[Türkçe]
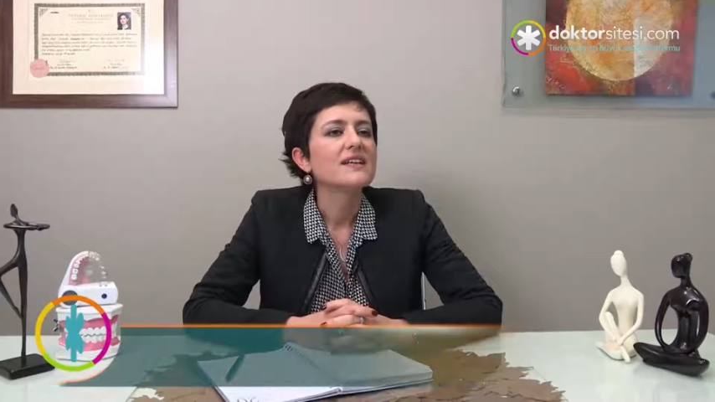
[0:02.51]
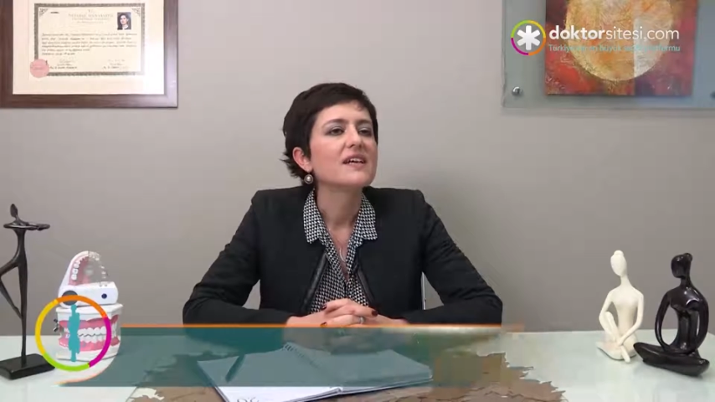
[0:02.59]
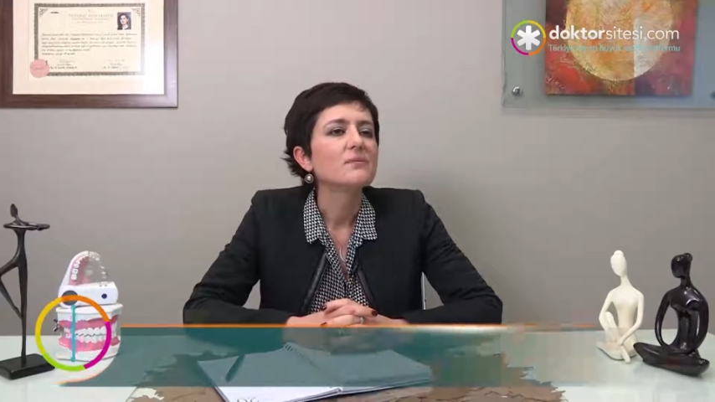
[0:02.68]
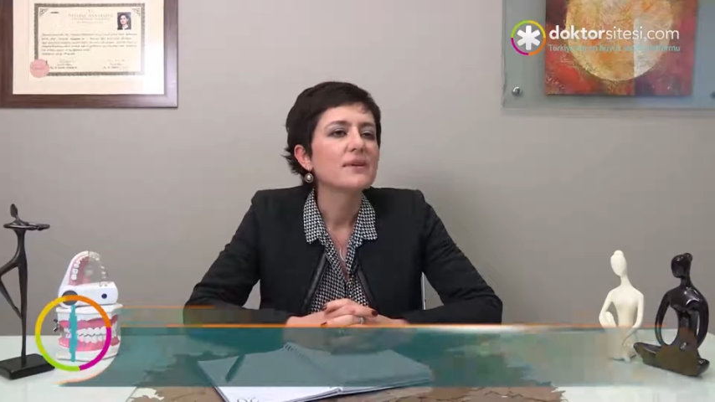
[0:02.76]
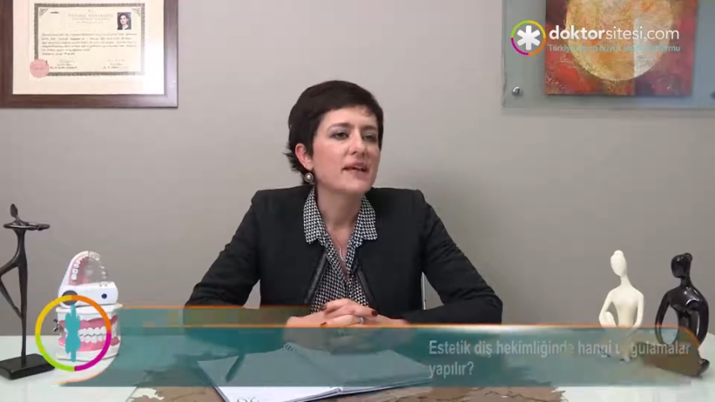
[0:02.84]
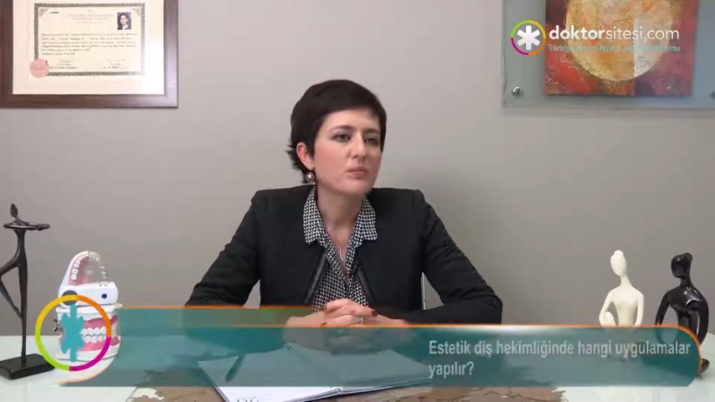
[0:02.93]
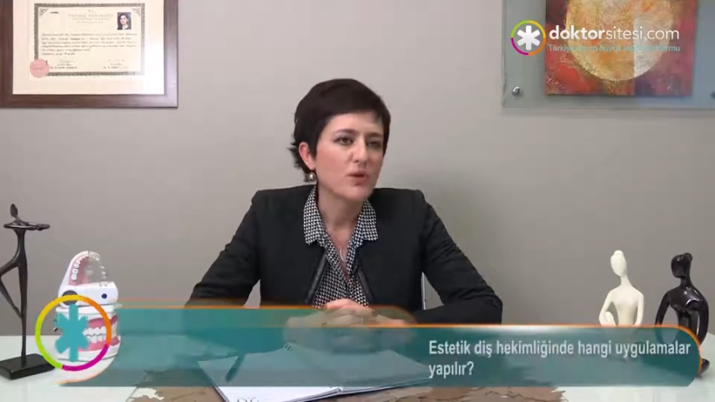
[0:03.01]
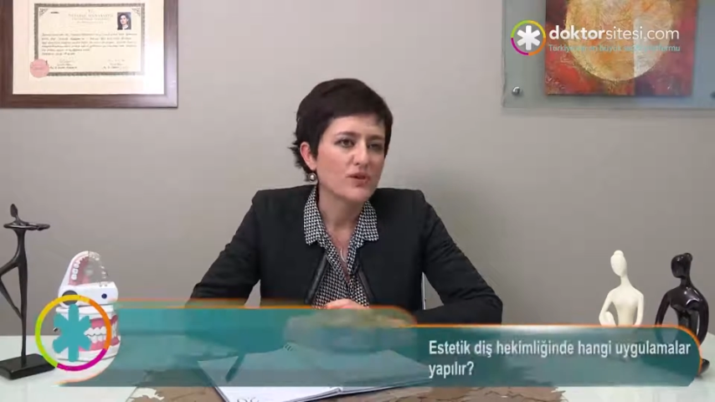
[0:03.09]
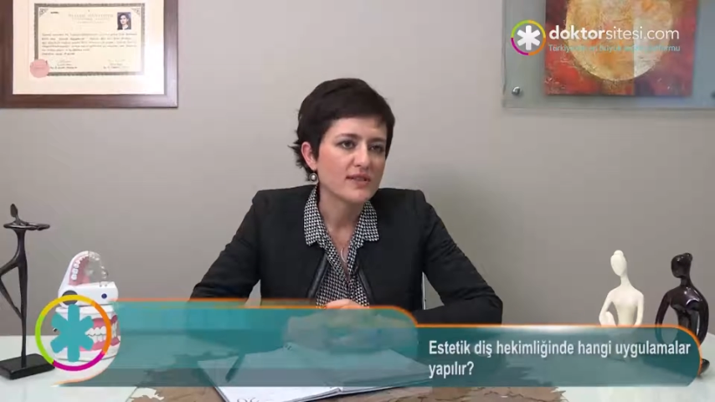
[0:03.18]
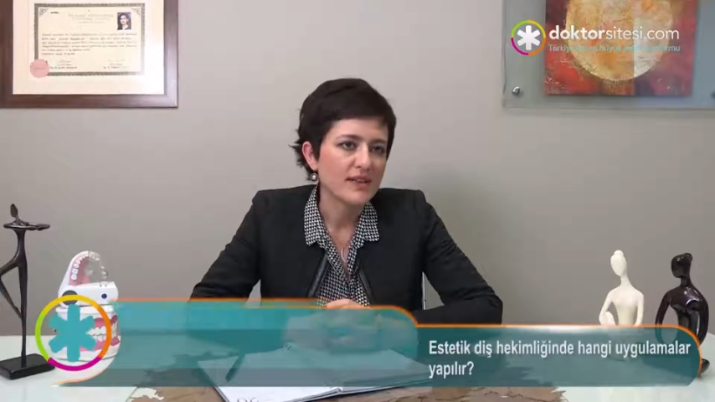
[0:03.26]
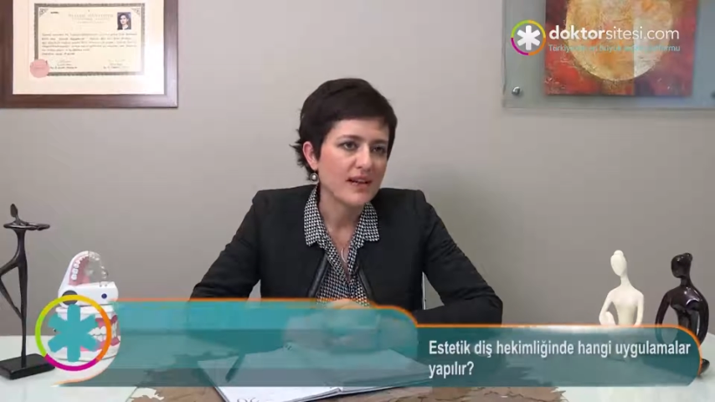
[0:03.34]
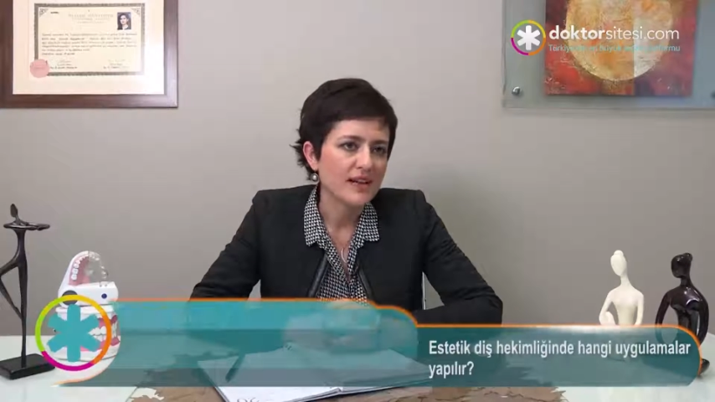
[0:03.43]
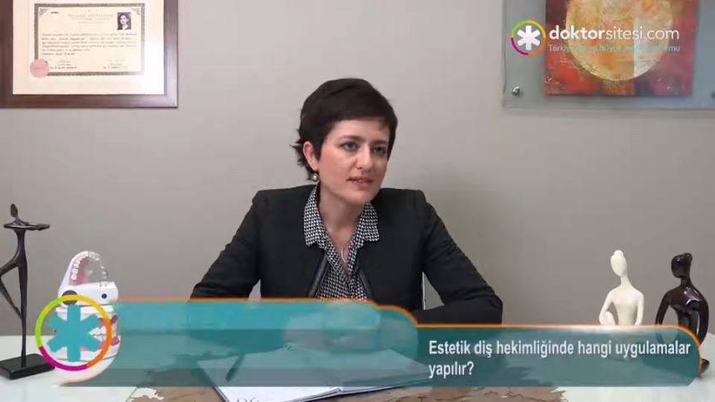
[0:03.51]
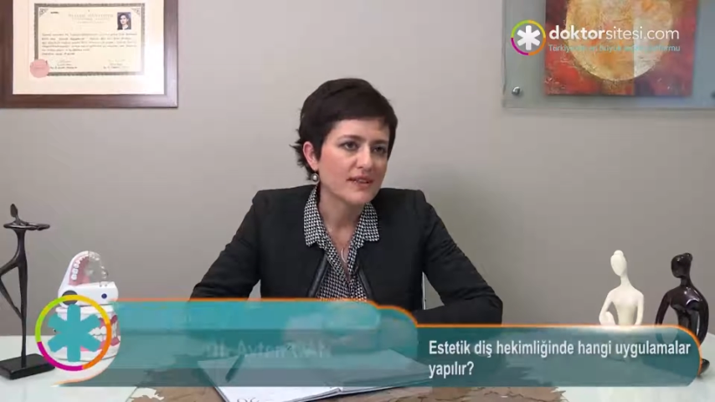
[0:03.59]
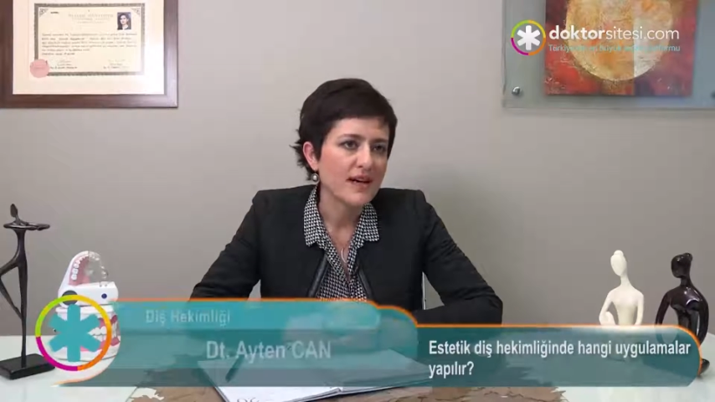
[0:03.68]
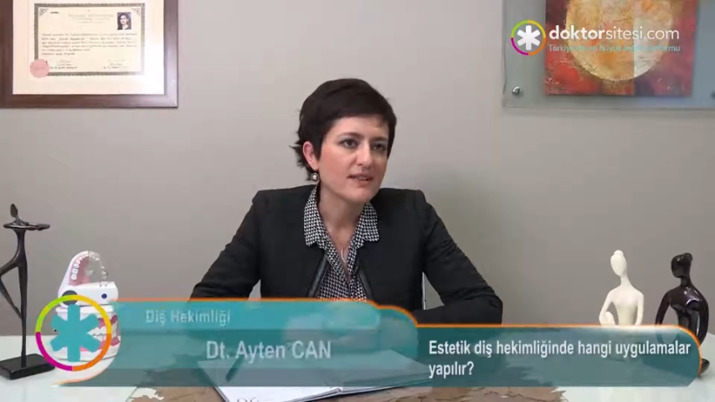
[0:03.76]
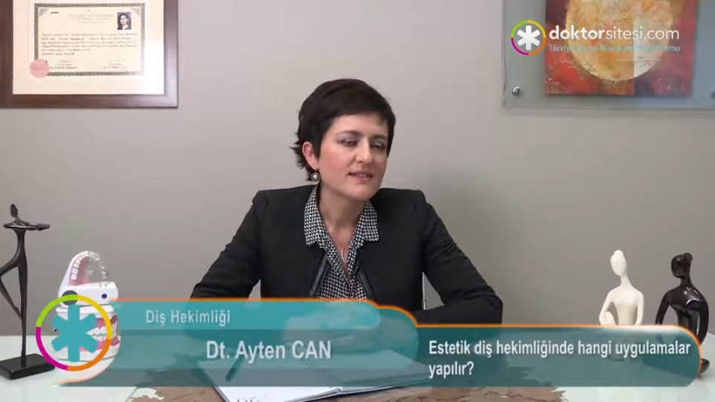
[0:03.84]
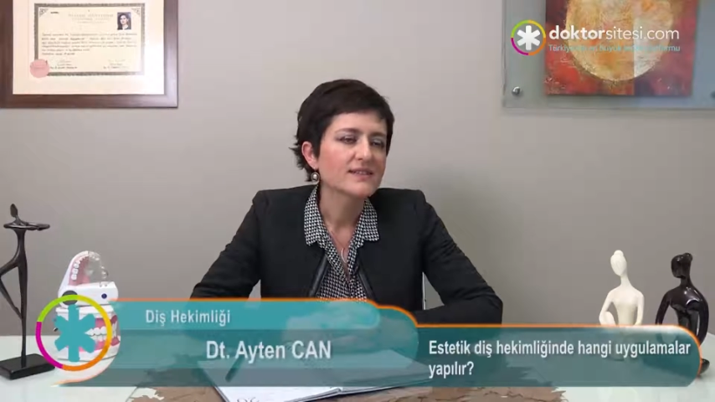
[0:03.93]
lamine
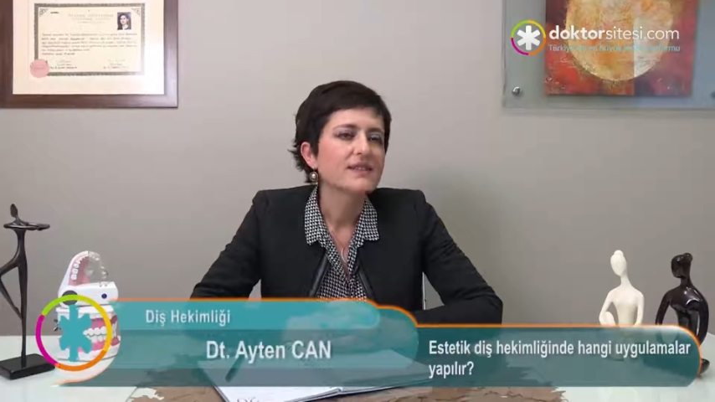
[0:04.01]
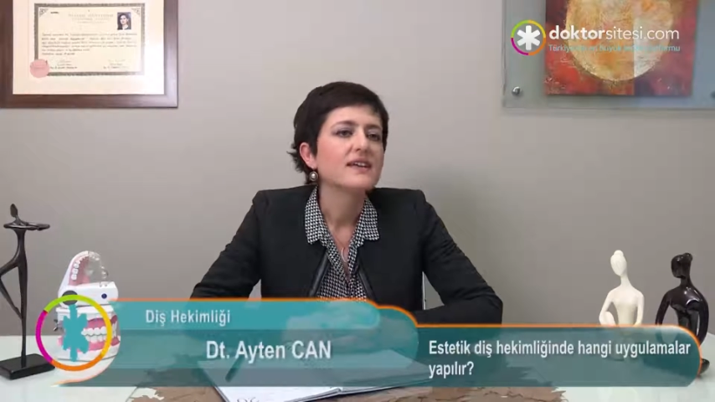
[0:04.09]
porselenler,